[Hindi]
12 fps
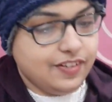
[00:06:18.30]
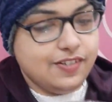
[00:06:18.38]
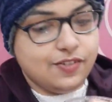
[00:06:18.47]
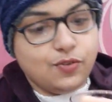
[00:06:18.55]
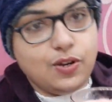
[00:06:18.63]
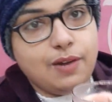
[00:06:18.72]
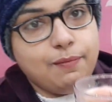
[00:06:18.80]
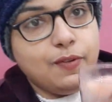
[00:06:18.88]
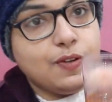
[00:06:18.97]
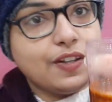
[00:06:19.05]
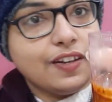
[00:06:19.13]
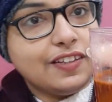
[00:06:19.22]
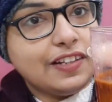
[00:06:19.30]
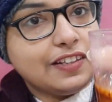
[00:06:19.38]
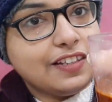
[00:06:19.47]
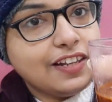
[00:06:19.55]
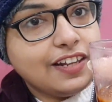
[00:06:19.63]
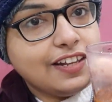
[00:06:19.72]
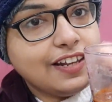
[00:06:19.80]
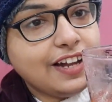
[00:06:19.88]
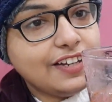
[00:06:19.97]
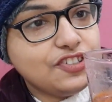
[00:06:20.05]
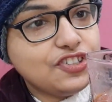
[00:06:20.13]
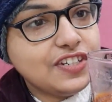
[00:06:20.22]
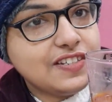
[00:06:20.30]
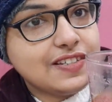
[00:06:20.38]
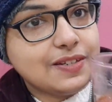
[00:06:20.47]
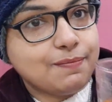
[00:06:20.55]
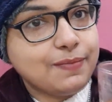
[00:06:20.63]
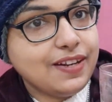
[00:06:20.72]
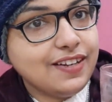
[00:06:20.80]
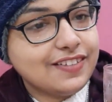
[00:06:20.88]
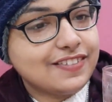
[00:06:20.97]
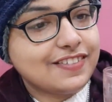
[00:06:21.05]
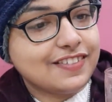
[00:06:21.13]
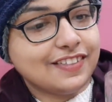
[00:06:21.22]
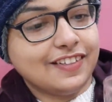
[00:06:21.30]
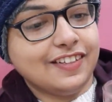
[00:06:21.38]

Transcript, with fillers: इसको हम लोग कर देते हैं अच्छे से मिक्स